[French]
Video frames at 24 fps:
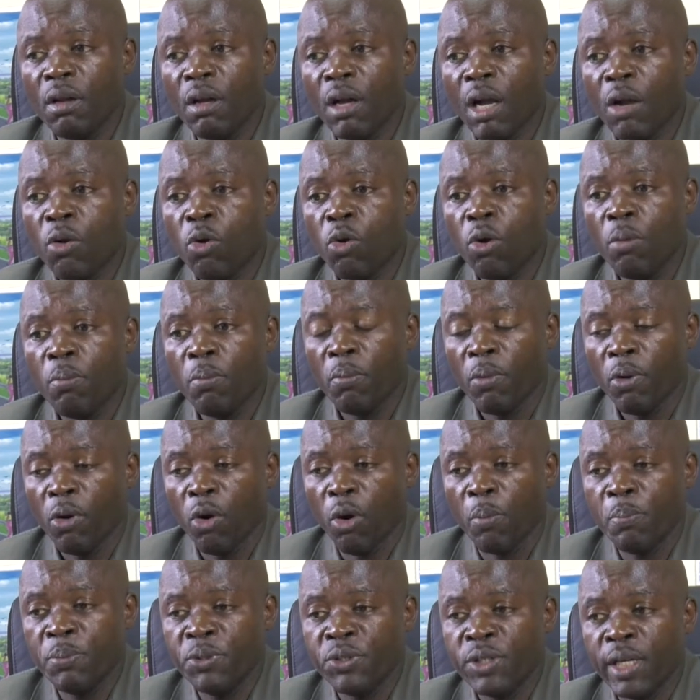a comme
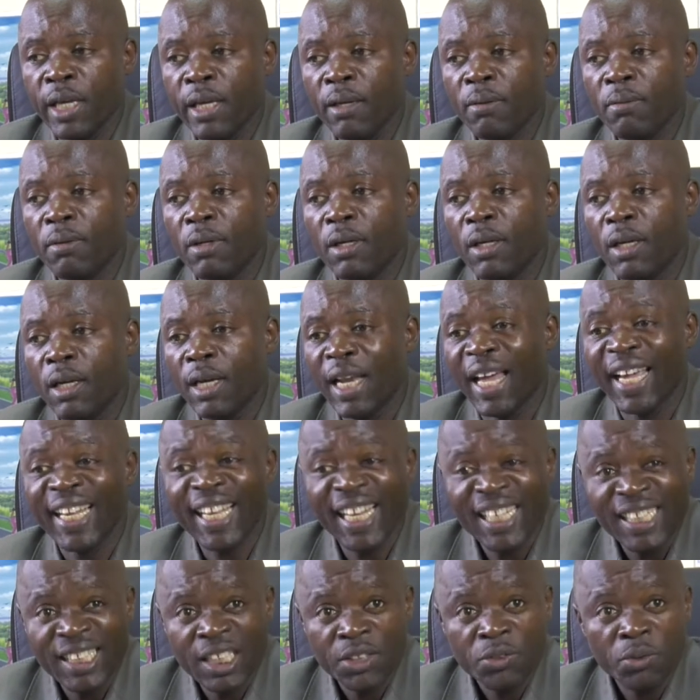objet la
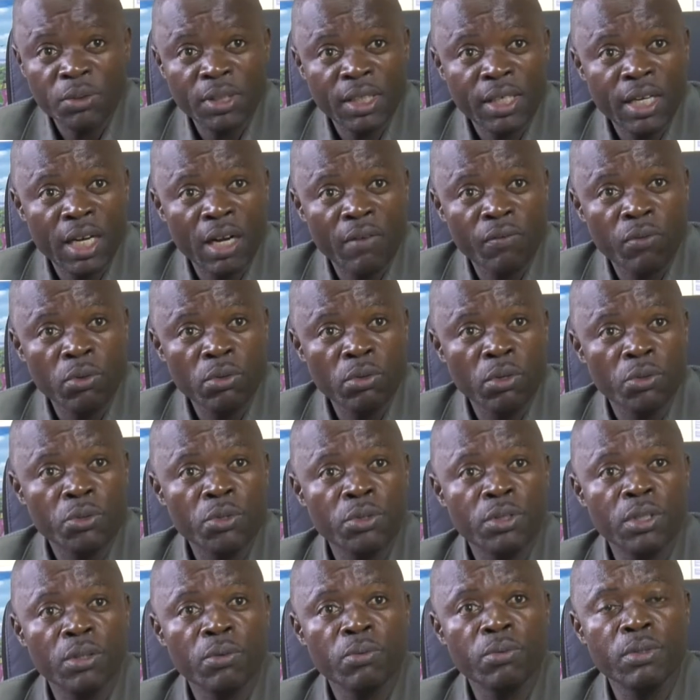réalisation des travaux
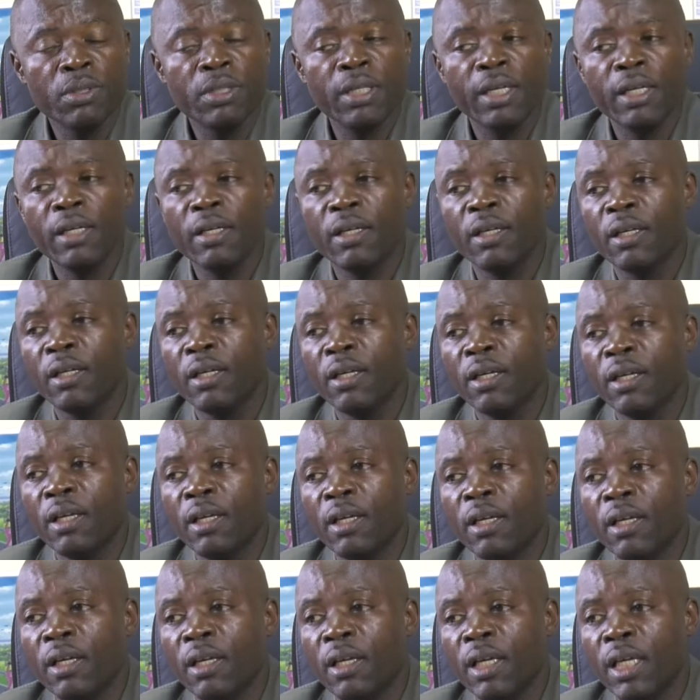d'entretien routier
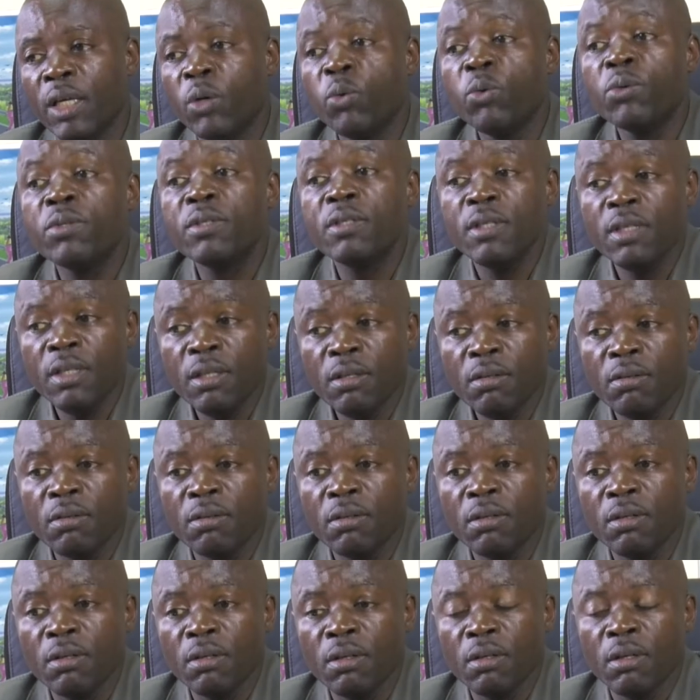et aussi
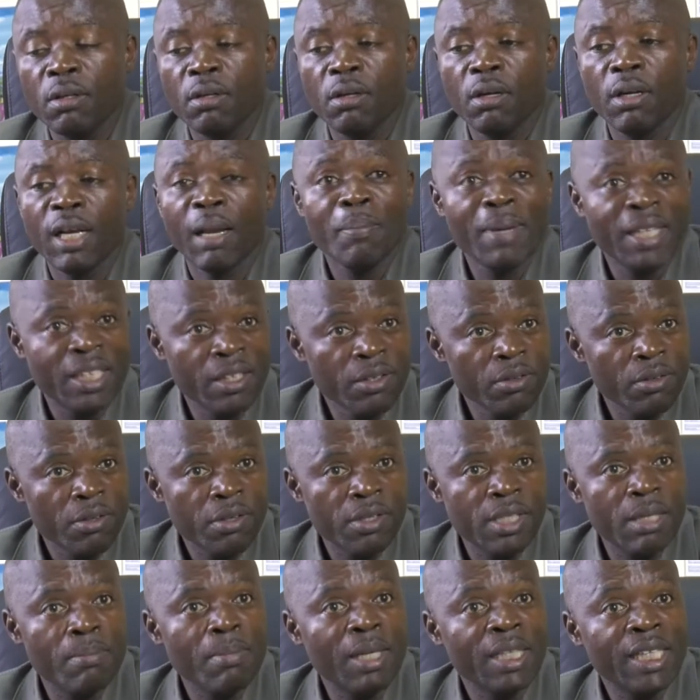la
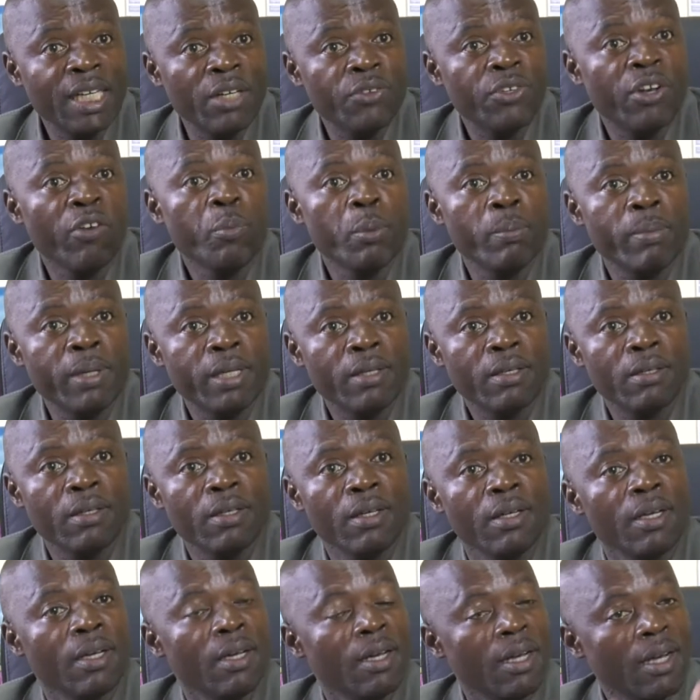maintenance des matériels de travaux public.
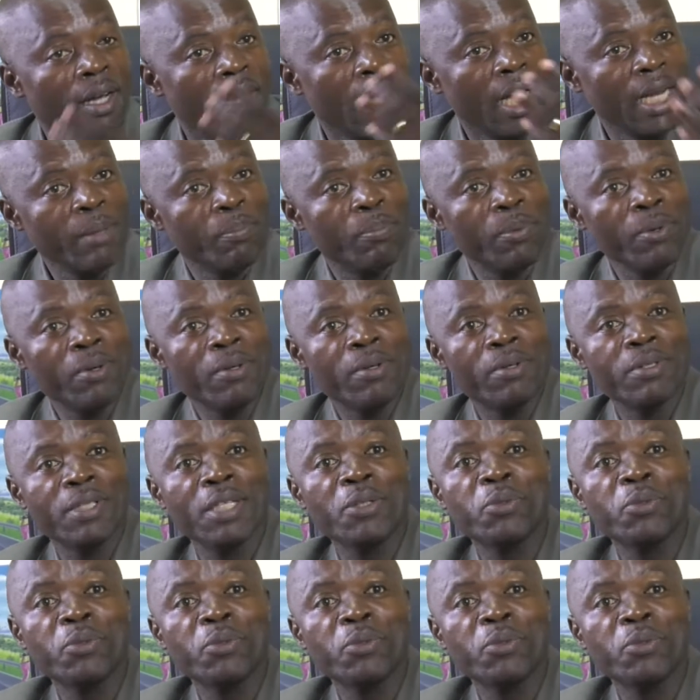À l'époque,